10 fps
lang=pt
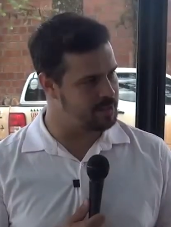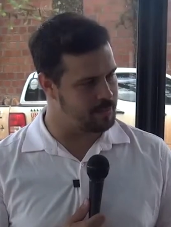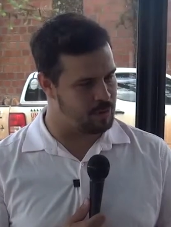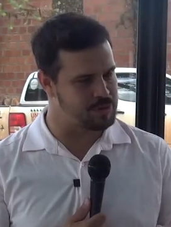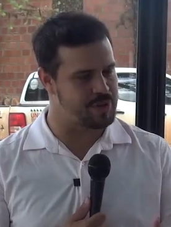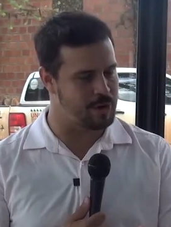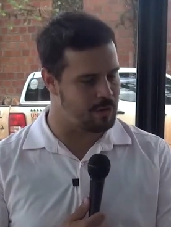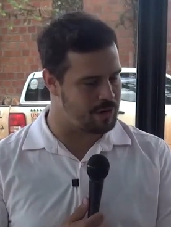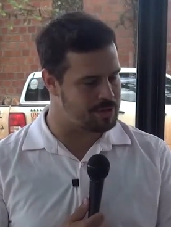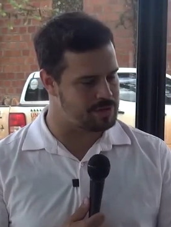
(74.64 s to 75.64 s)
de bons
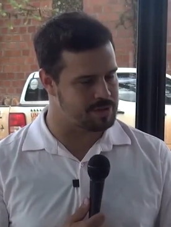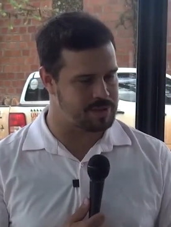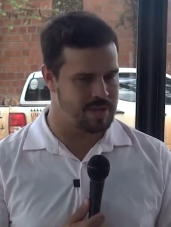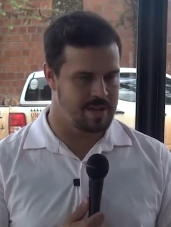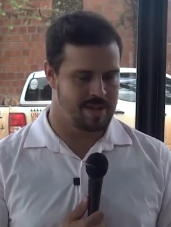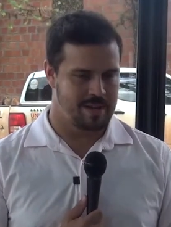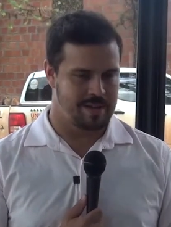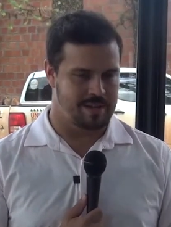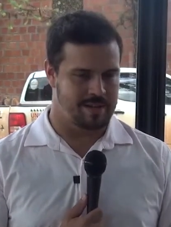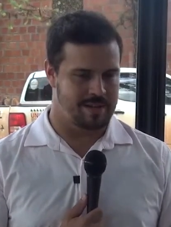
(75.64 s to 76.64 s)
negócios.
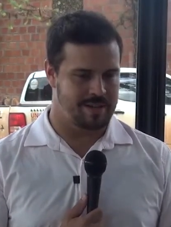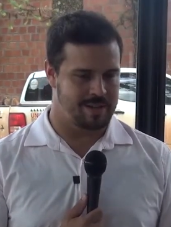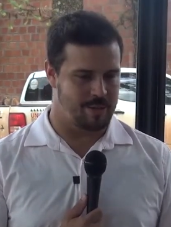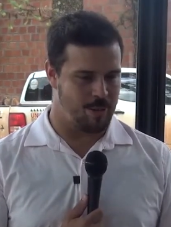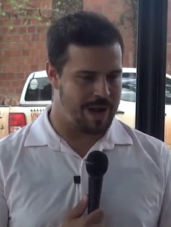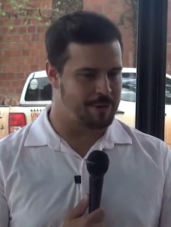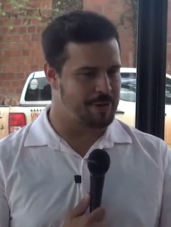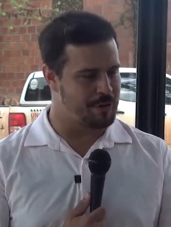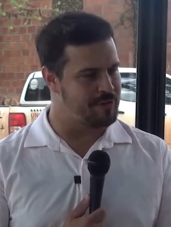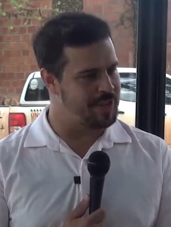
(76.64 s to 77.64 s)
E o Agro
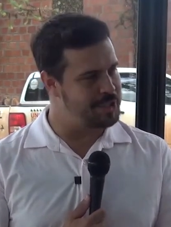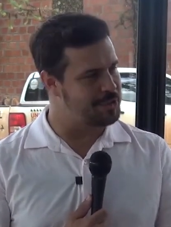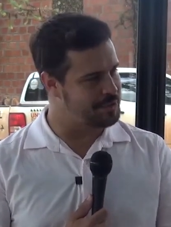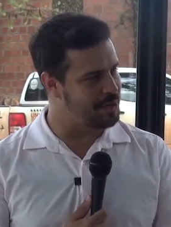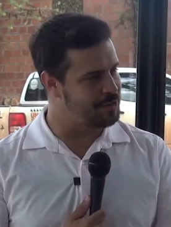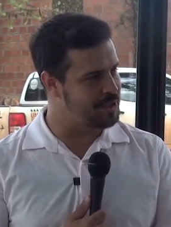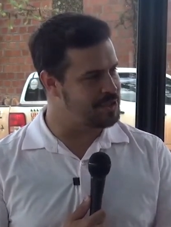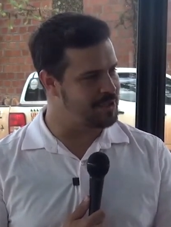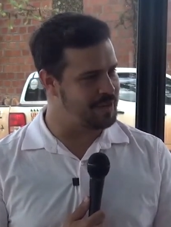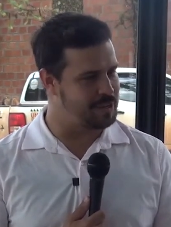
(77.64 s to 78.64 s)
Innovation, que é o
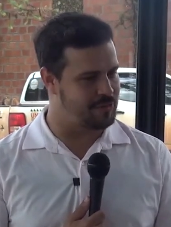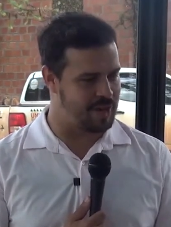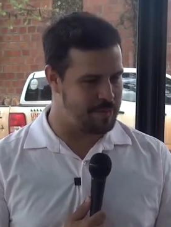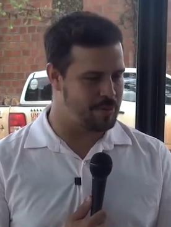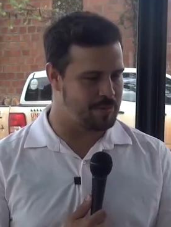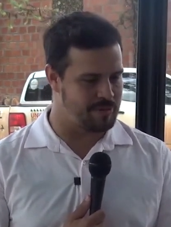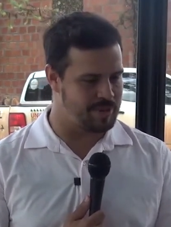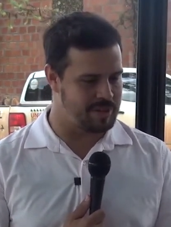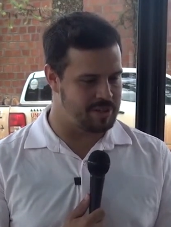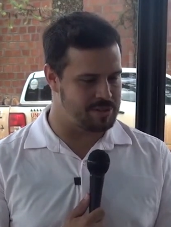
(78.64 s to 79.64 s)
nosso evento, vai
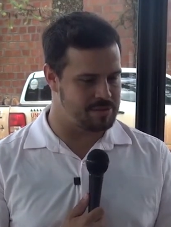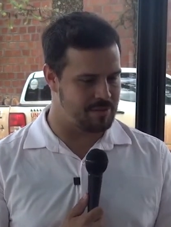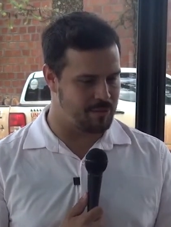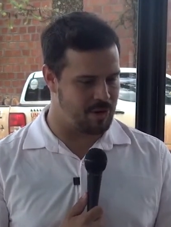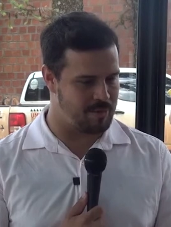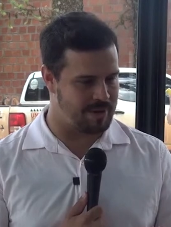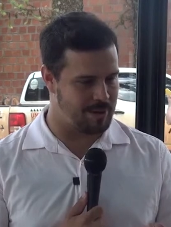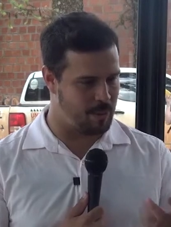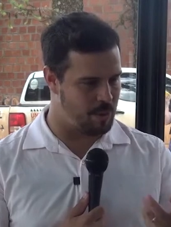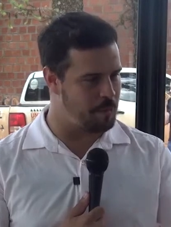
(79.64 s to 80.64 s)
promover isso de forma
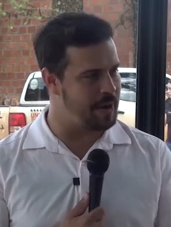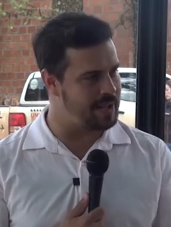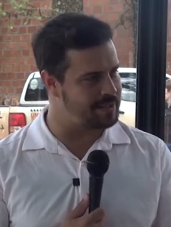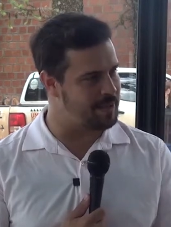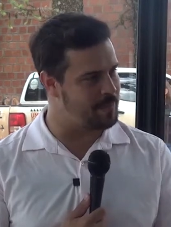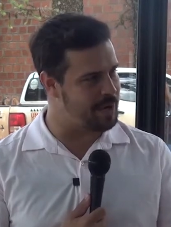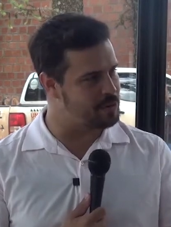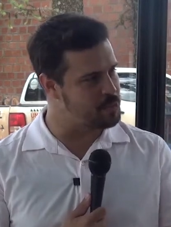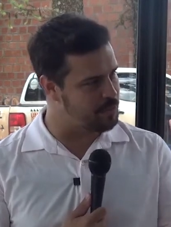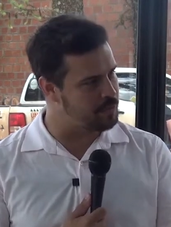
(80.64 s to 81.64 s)
completa para
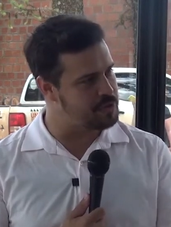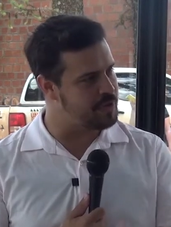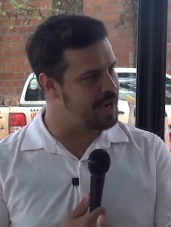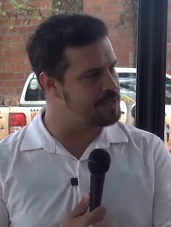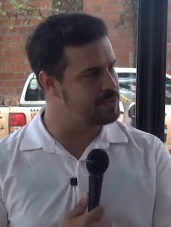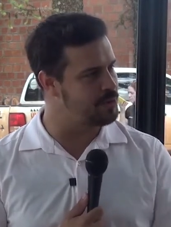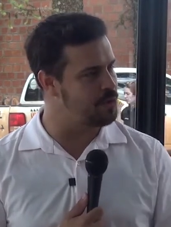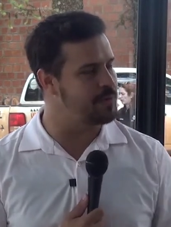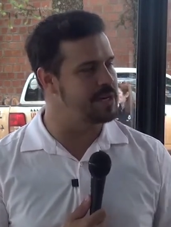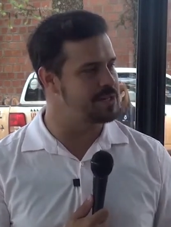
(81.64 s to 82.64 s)
os profissionais do
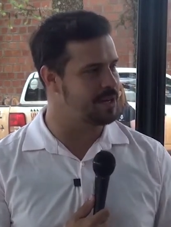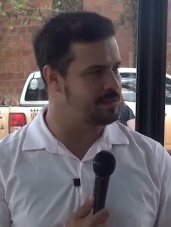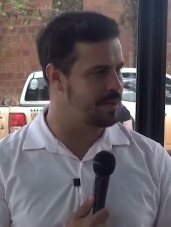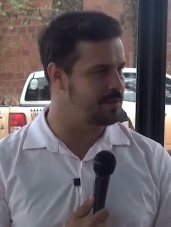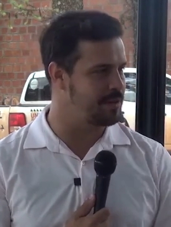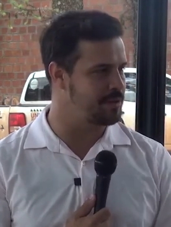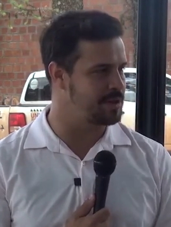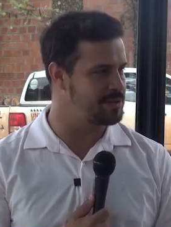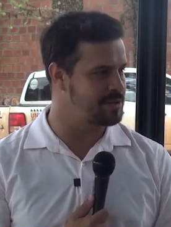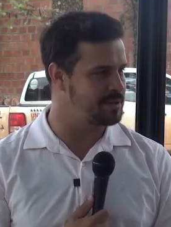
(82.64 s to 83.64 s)
comercial do agronegócio.